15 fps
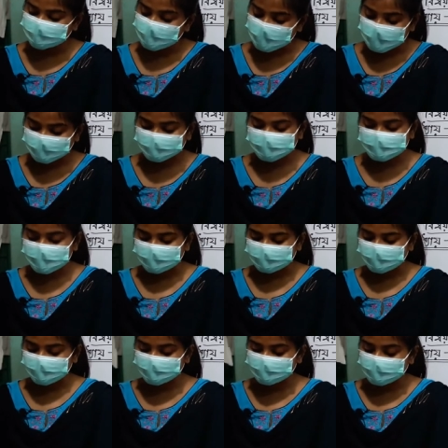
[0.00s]
আগলে রাখে
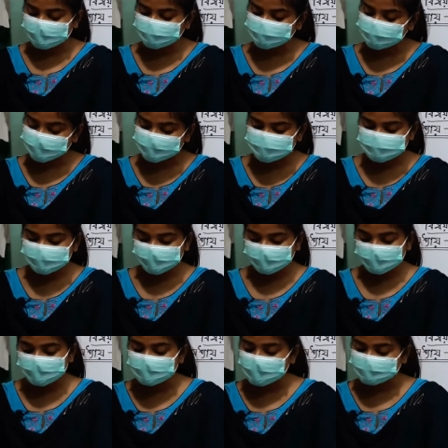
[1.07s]
কারণ বীজ থেকেই
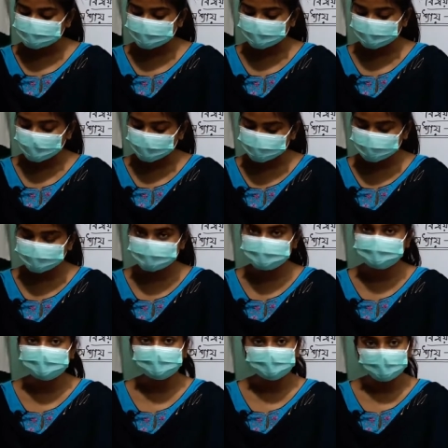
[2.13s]
গাছের
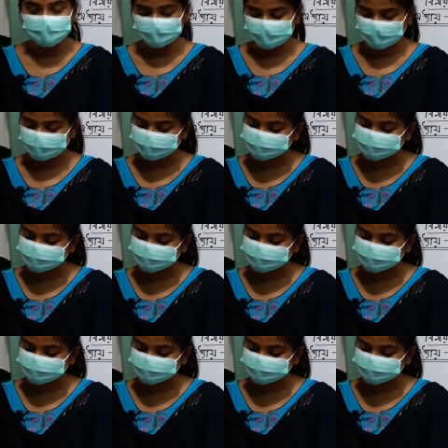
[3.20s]
বংশবিস্তার ঘটে